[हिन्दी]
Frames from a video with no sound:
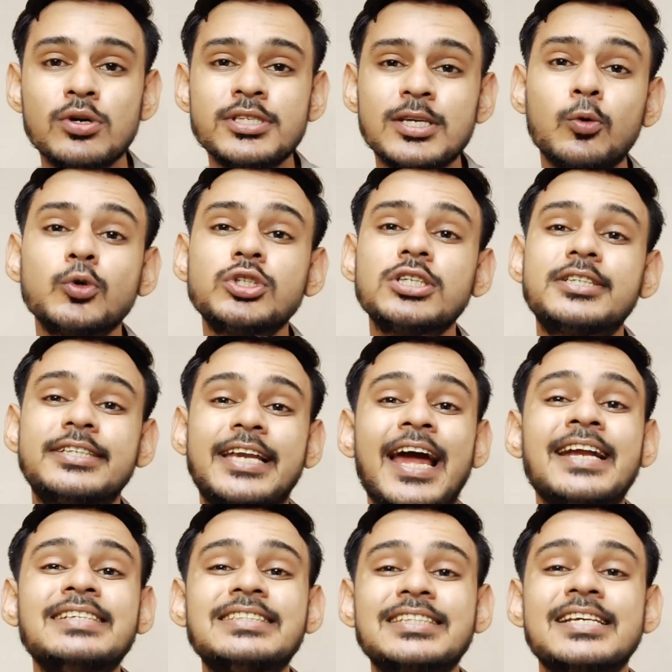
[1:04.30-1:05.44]
से कुछ
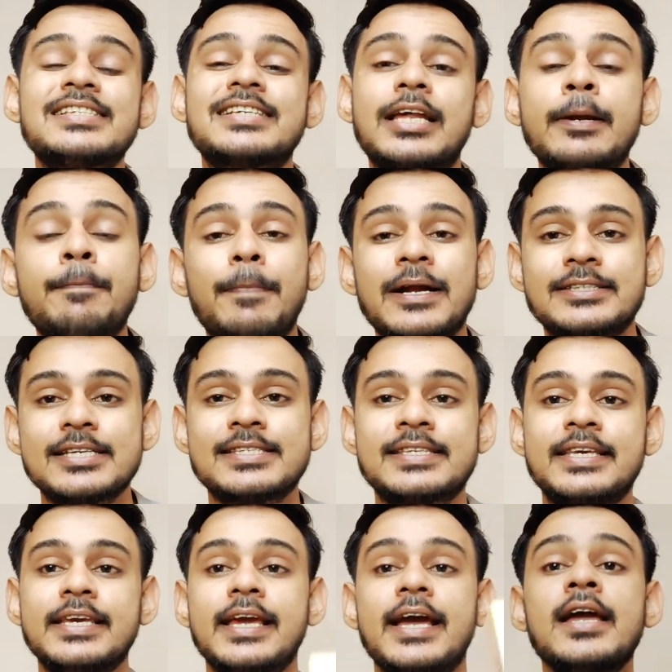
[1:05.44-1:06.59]
टेन सनस्क्रीन परचेस की
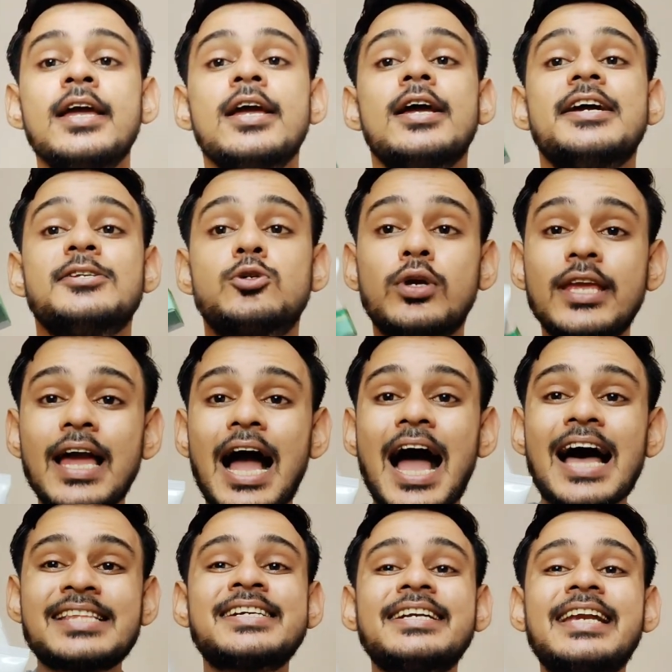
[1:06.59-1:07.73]
है जो कि
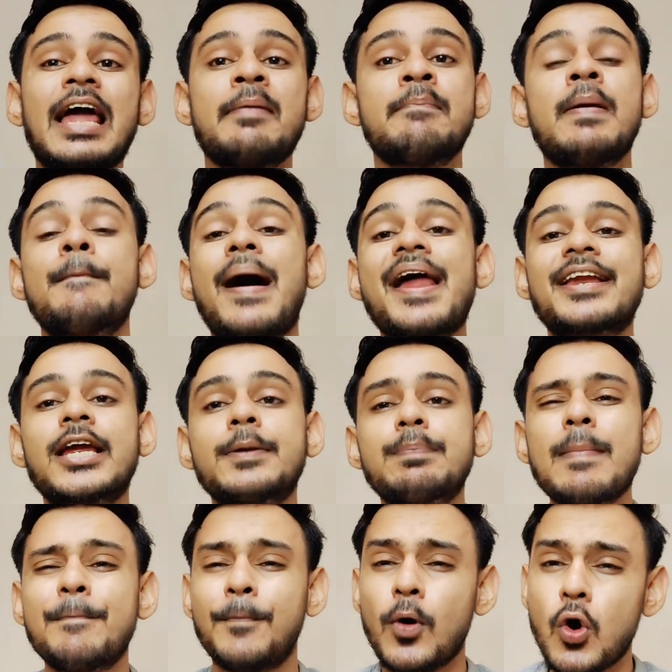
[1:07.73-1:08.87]
आज के टाइम में मार्केट में
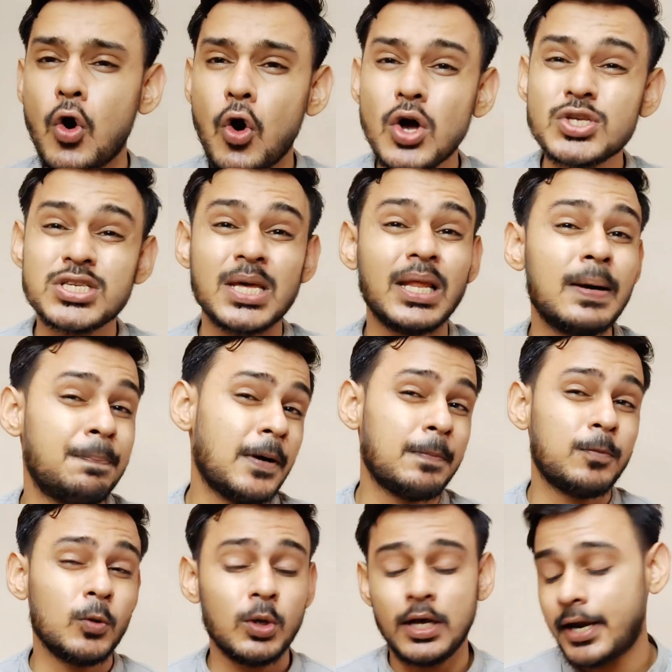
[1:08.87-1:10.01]
बहुत ज्यादा
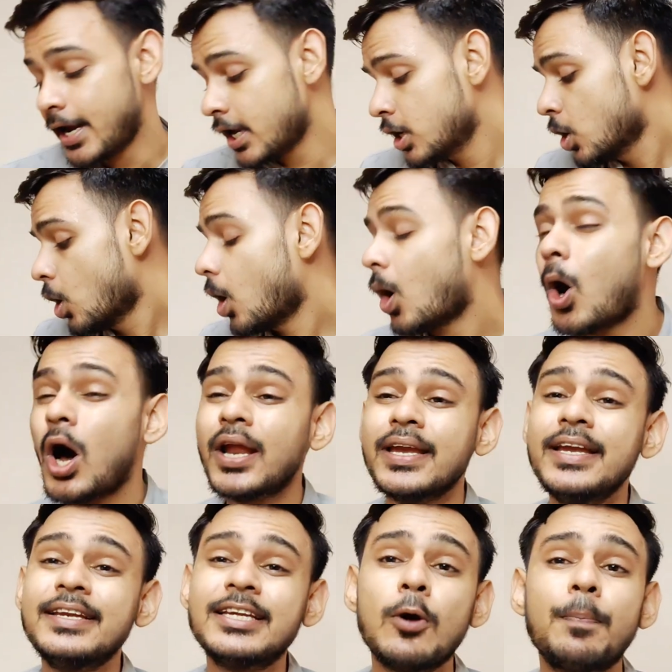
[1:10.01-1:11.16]
पॉपुलर है और
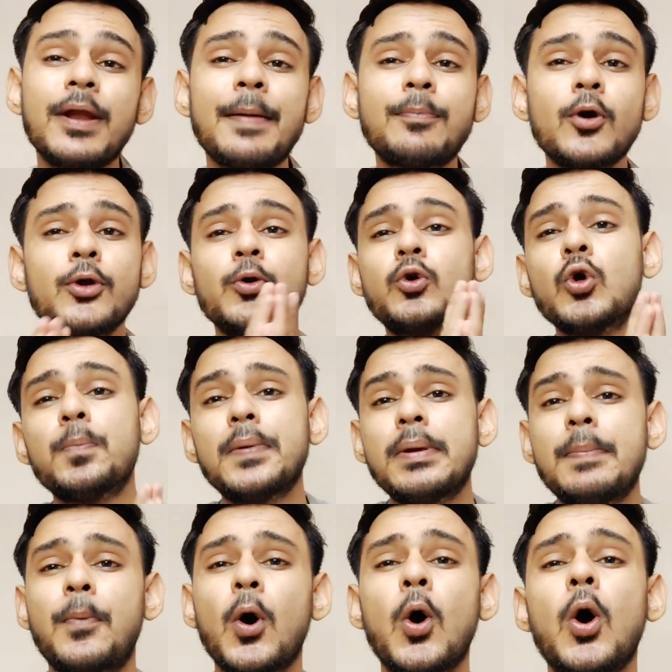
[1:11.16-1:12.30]
इनके ऊपर आपको यूट्यूब पे भी
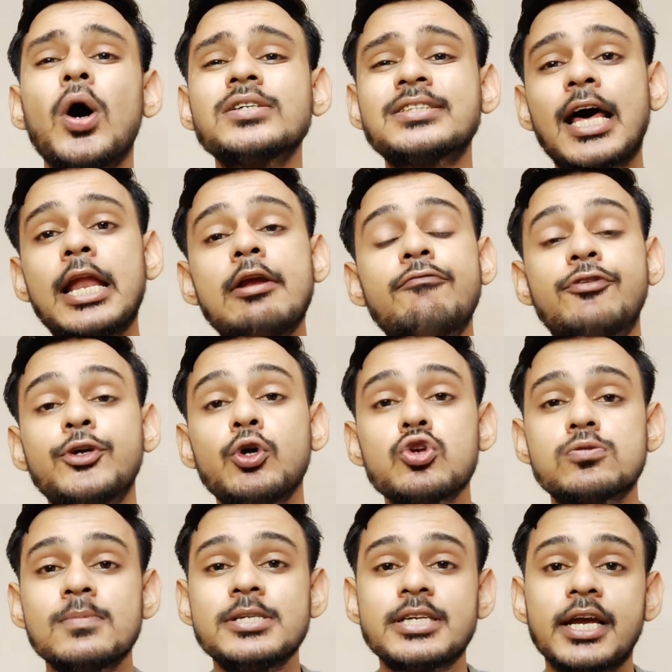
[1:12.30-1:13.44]
बहुत सारे वीडियोस
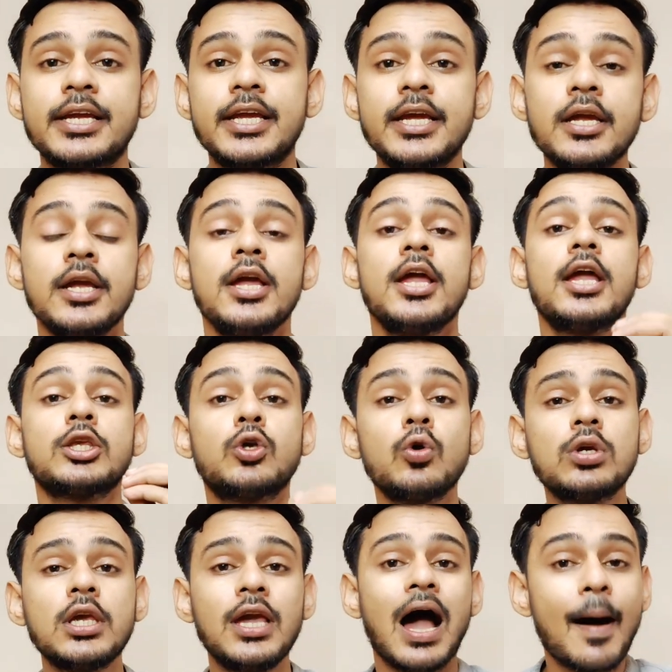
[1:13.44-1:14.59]
मिल जाएंगे
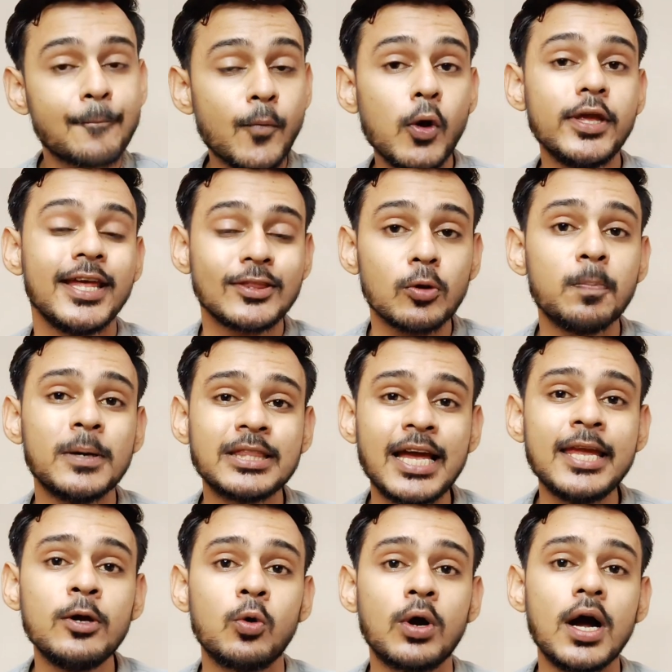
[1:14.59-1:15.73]
क्योंकि आपको ये तो पता ही
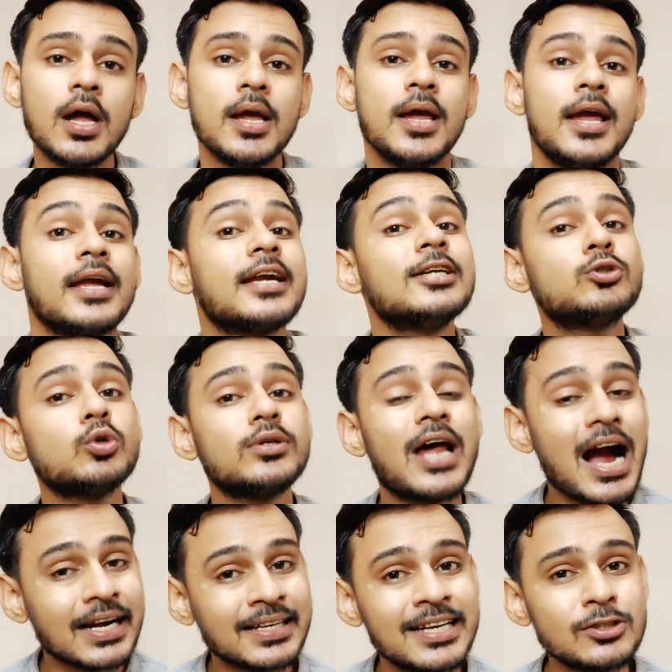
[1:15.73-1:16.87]
होगा कि जो
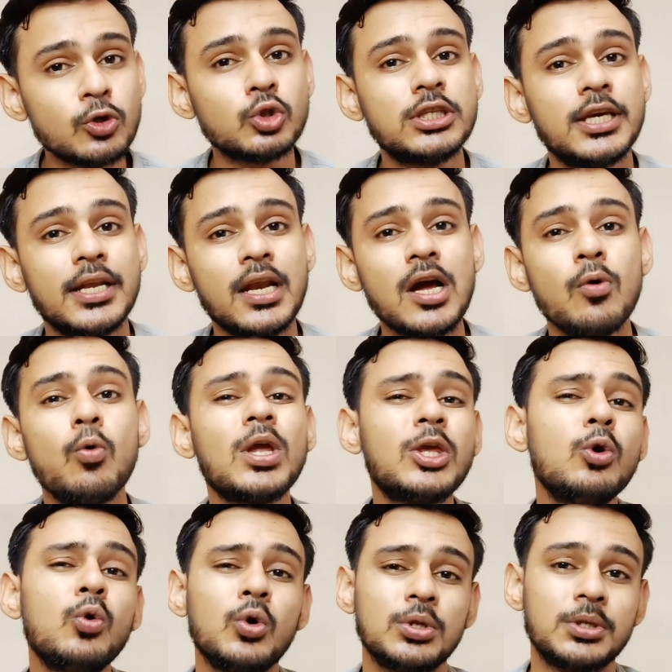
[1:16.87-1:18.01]
डार्कनेस होती है ना वो
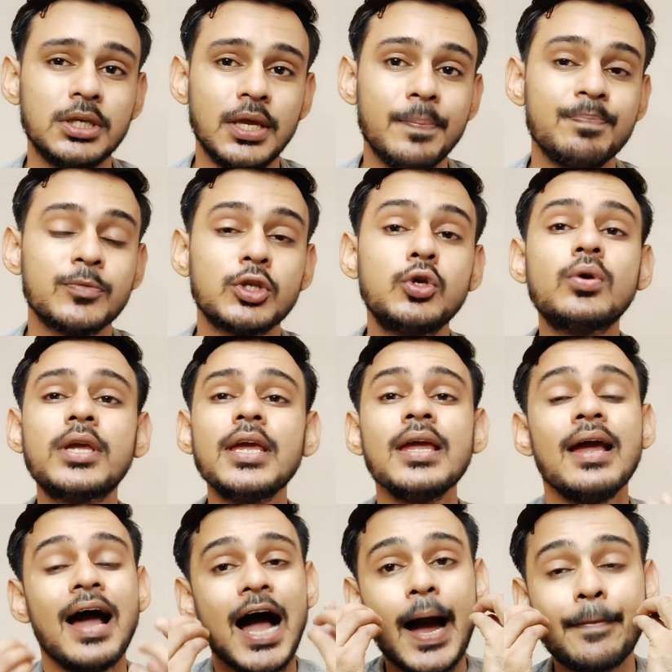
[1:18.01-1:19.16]
क्यों होती है क्योंकि
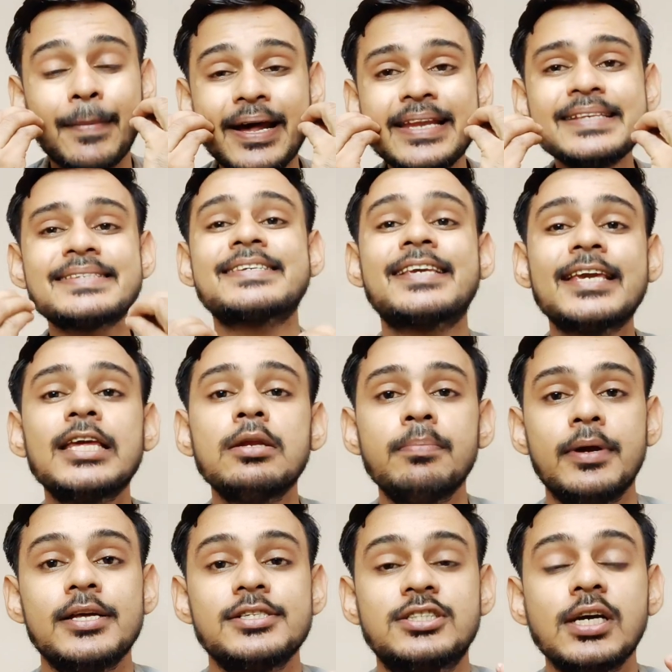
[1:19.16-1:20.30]
हमारी स्किन में
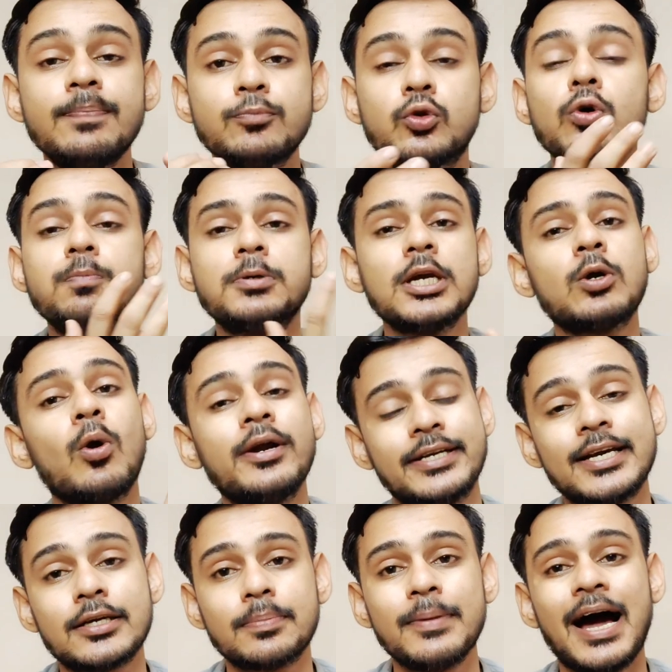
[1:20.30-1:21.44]
जब धूप की
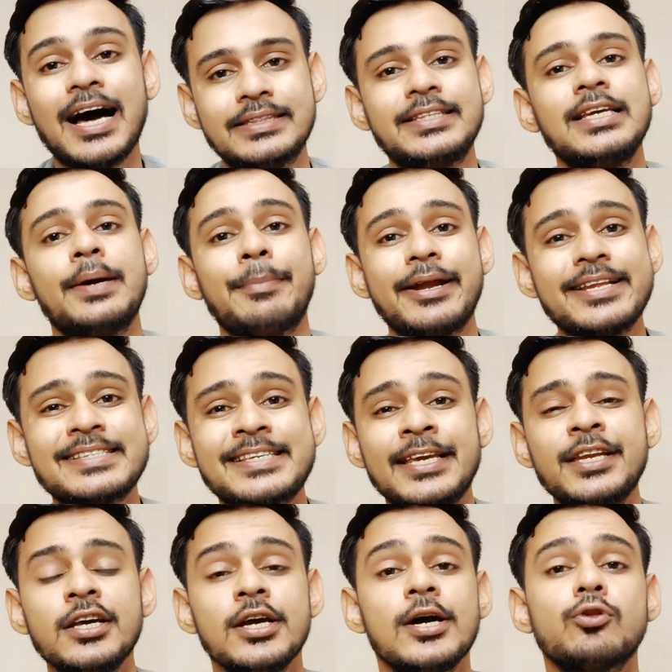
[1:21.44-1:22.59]
कांटेक्ट में आती है हमारे स्किन
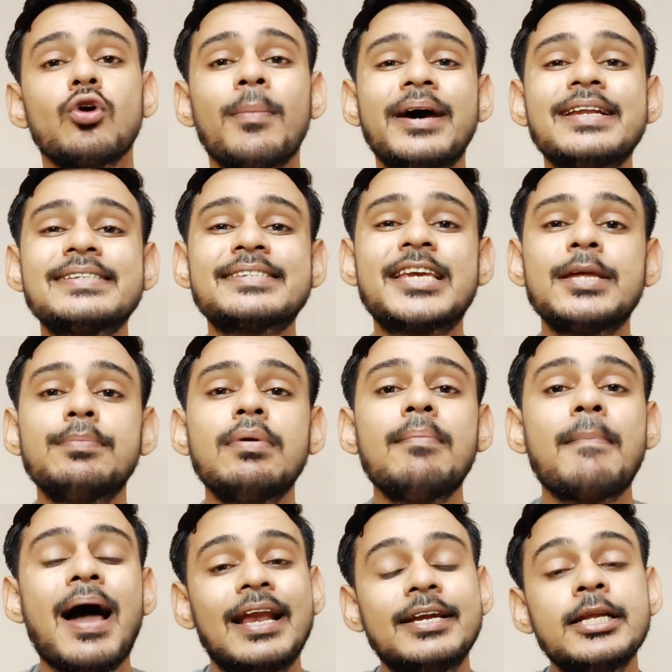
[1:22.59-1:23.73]
तो हमारे स्किन में
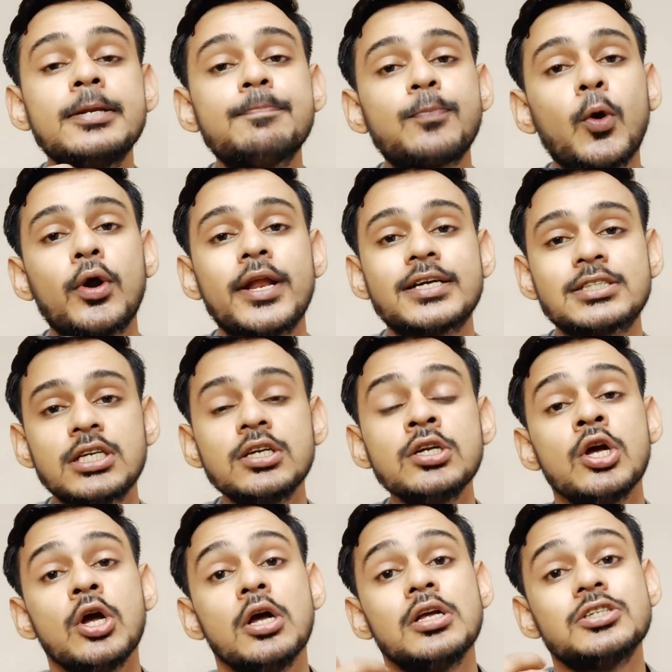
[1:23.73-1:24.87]
मेलेनिन प्रोडक्शन
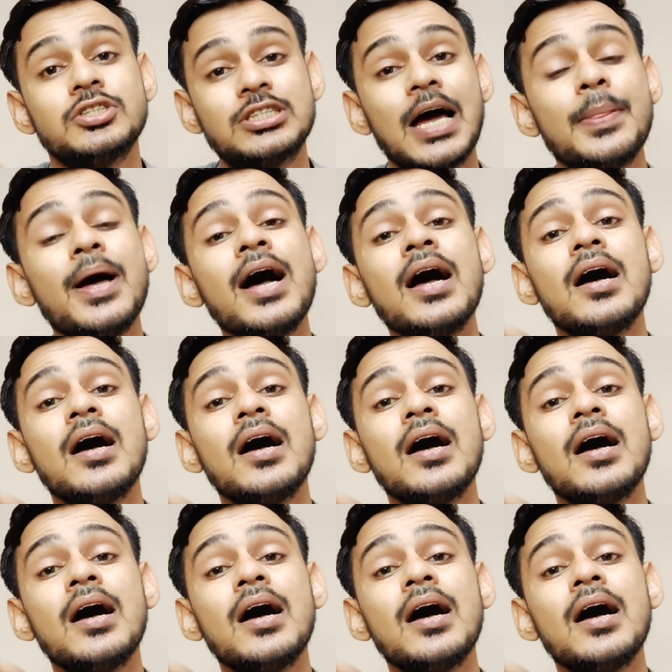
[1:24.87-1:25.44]
ज्यादा